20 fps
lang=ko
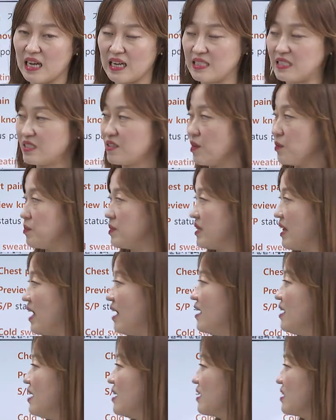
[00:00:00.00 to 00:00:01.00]
하신 겁니다.
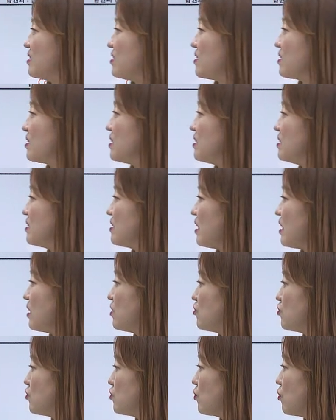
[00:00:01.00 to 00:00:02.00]
그래서
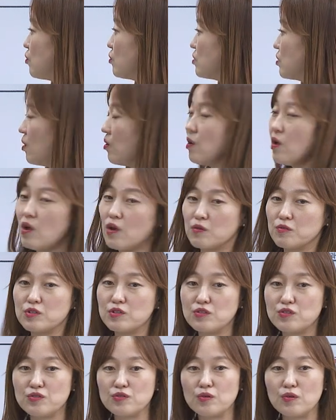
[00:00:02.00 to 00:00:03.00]
그때의 주호서,
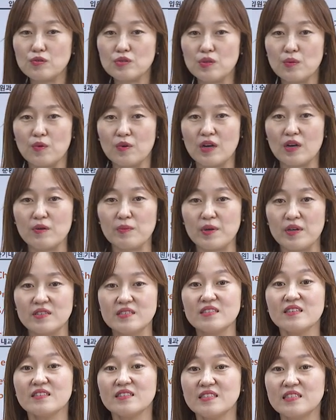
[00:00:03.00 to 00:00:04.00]
우리 주호서 뭐라고
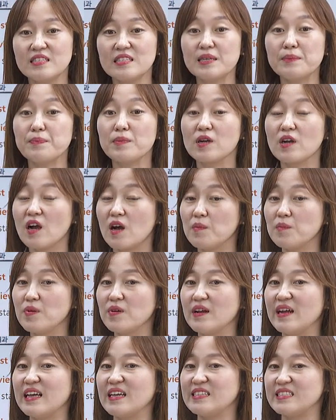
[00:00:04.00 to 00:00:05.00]
배웠죠? 칩
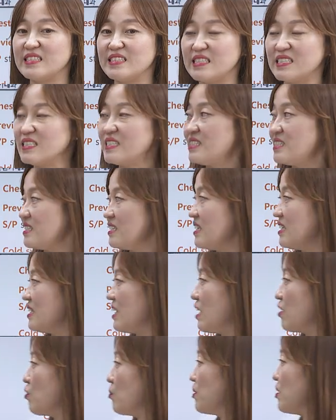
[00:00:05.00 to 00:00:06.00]
컴플레인
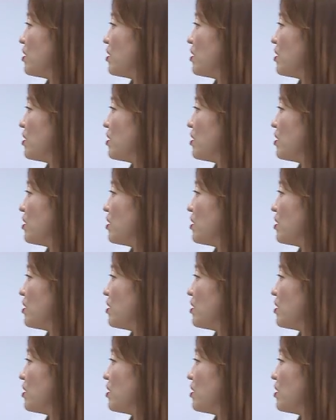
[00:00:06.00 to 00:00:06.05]
CC라고